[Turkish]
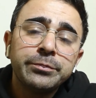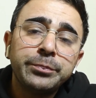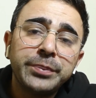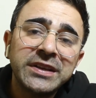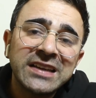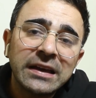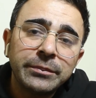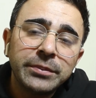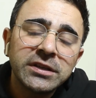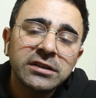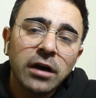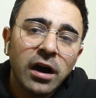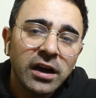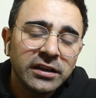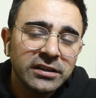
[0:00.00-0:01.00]

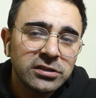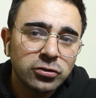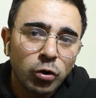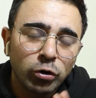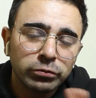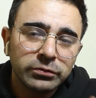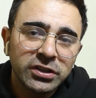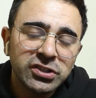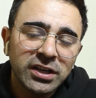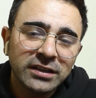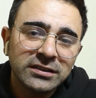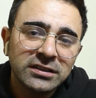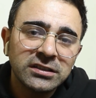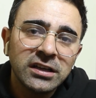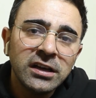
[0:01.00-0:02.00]
Birebir aynısı
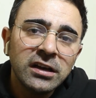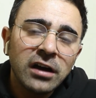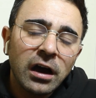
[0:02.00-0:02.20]
olmayacaktır.